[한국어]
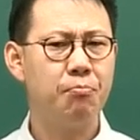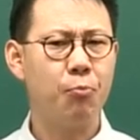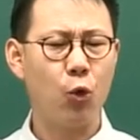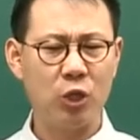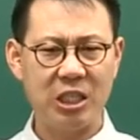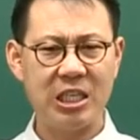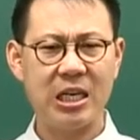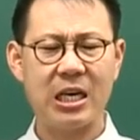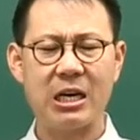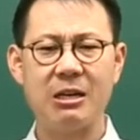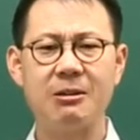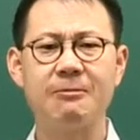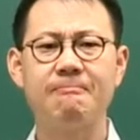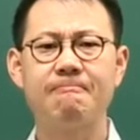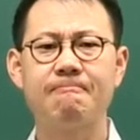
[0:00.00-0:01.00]
보시잖아요.
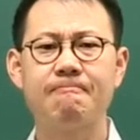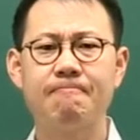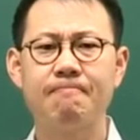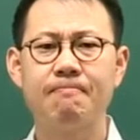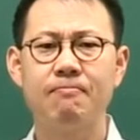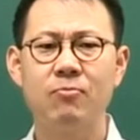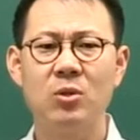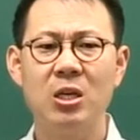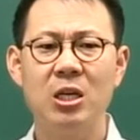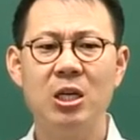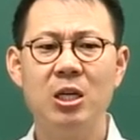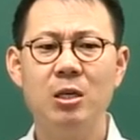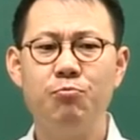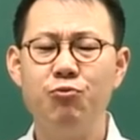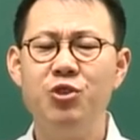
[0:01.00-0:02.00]

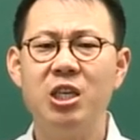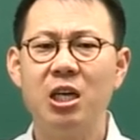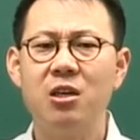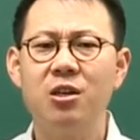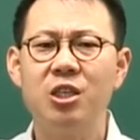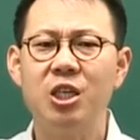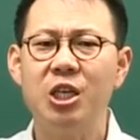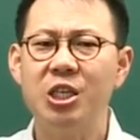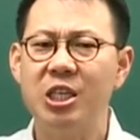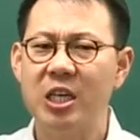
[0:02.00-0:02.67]
문제 형식이